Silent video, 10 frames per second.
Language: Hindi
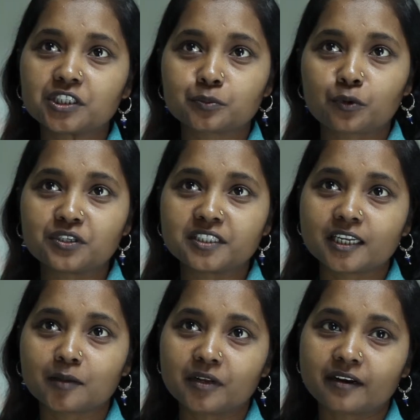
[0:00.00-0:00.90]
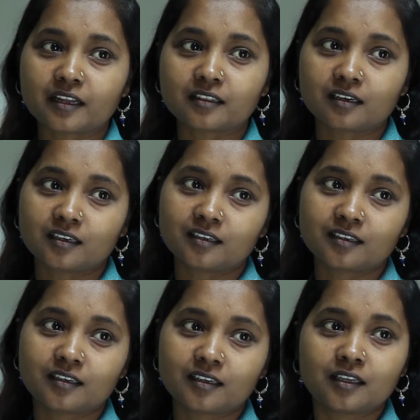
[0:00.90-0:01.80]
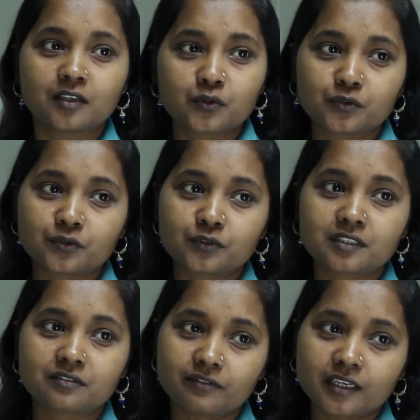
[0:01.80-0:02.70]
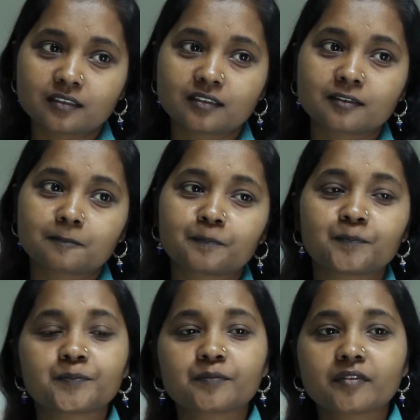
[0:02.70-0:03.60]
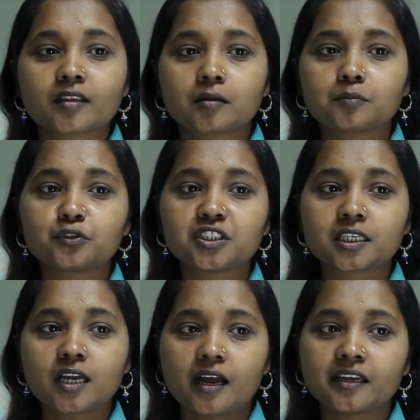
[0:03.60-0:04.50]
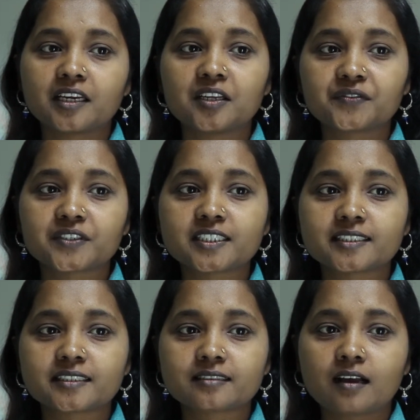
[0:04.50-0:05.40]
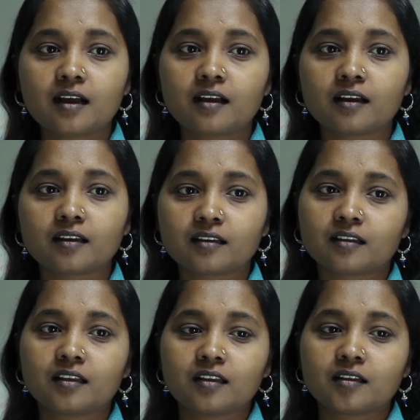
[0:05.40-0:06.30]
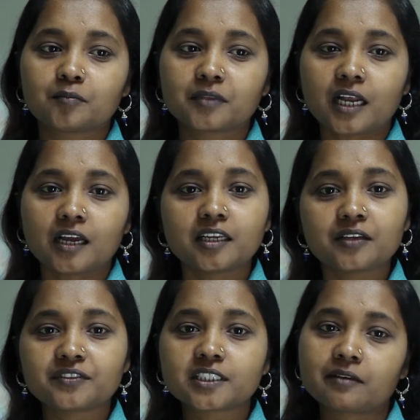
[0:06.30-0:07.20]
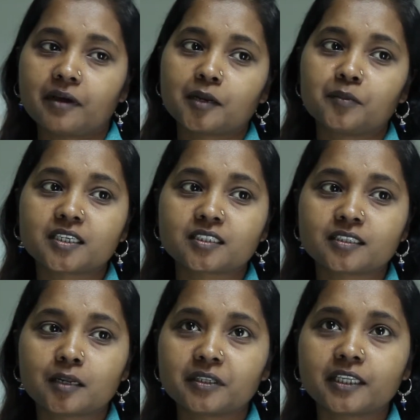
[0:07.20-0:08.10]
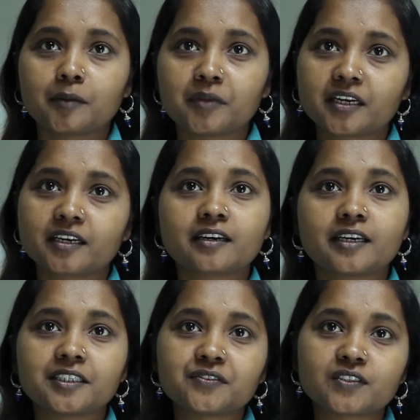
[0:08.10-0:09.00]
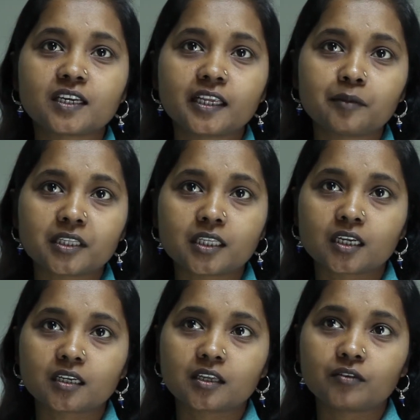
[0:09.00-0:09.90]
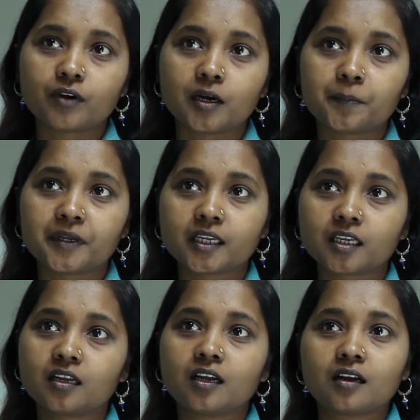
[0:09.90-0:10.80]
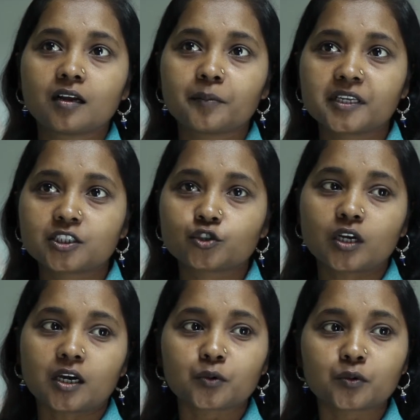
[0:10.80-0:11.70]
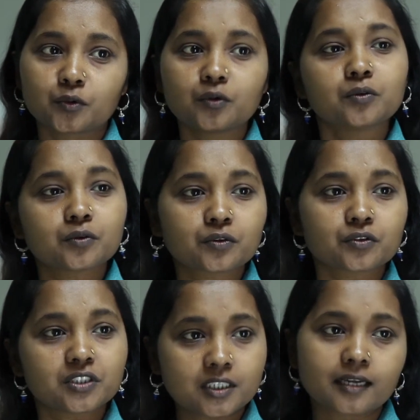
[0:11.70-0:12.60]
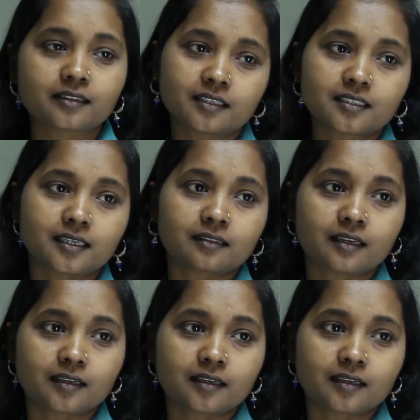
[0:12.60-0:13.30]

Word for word: रिस्पॉन्स नहीं मिल रहा था उस वक्त मुझे आई का मतलब आई के बारे में किसी ने बताया मेरे रिलेटिव्स ने ही बताया कि वहाँ पे बेरोजगारों को रोजगार दिया जाता